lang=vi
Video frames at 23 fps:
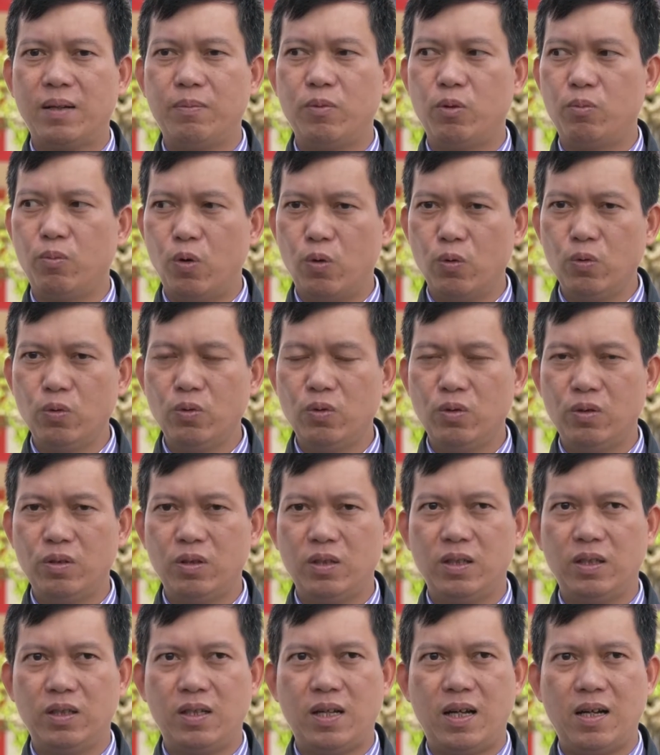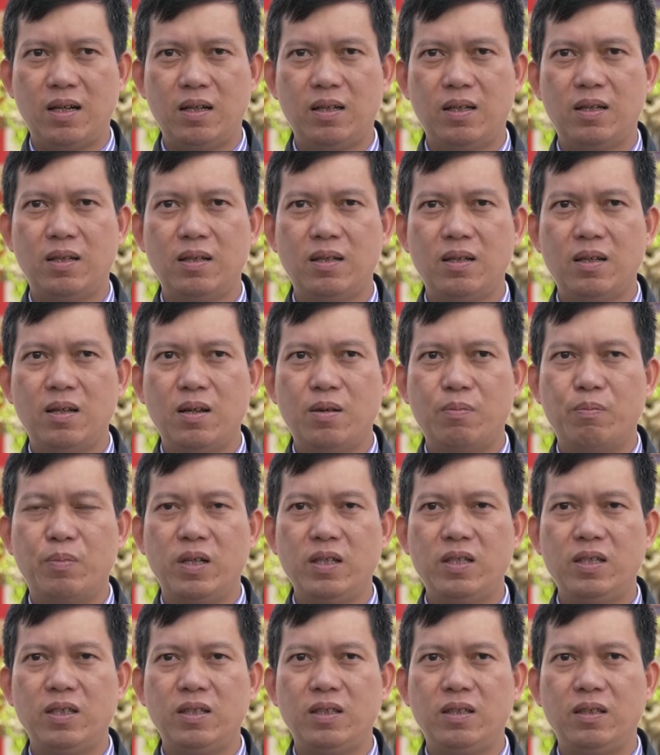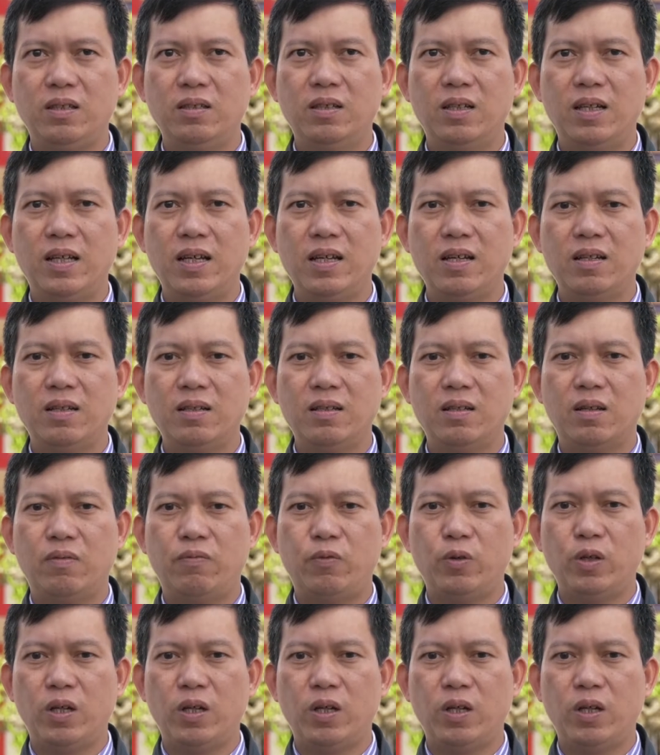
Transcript: cấp độ 4 thì đang mới chỉ đưa lên,